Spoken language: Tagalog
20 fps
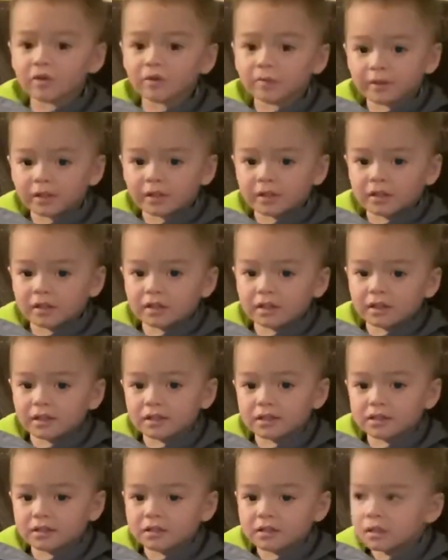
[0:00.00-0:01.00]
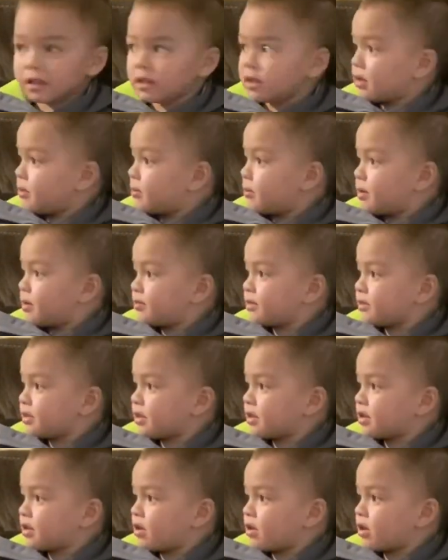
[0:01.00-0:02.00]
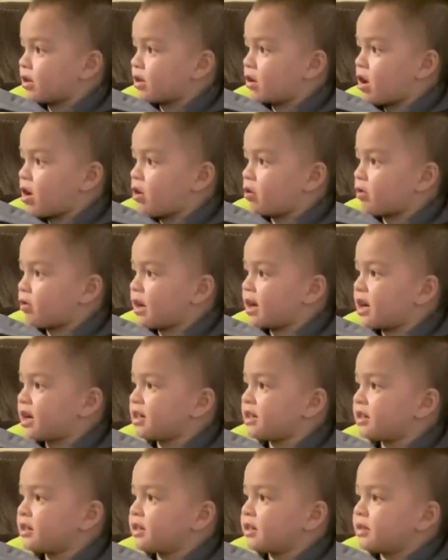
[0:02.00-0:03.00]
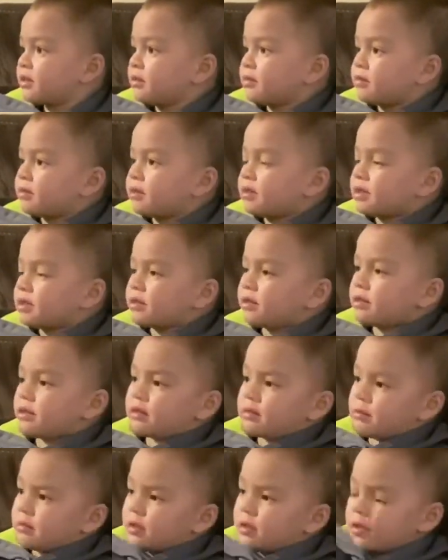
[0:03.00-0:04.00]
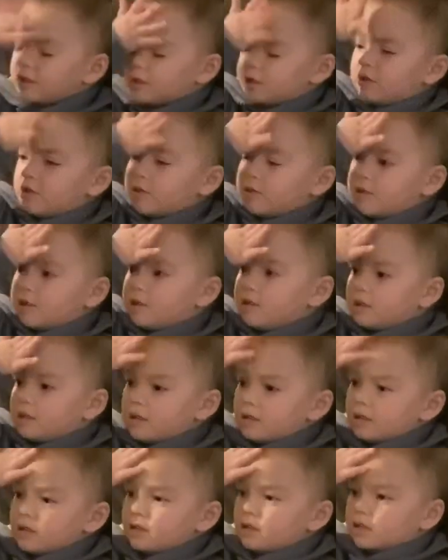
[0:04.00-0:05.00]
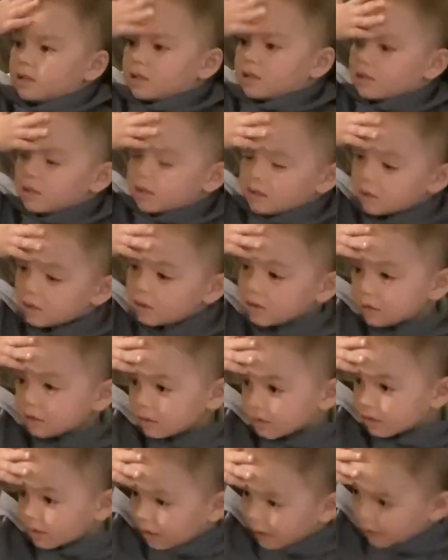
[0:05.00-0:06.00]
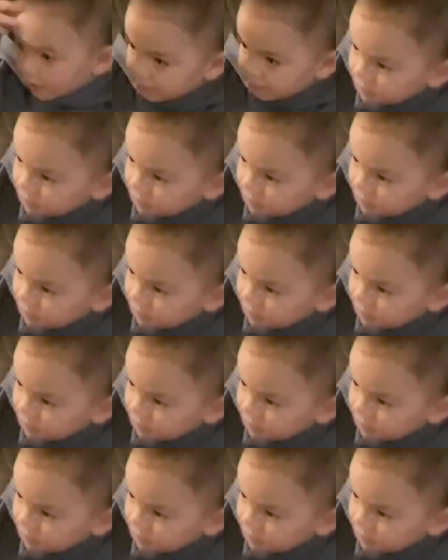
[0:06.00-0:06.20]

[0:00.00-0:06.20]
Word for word: because oh my fever is gonna go away. Okay, mm-hmm. lay down. Okay.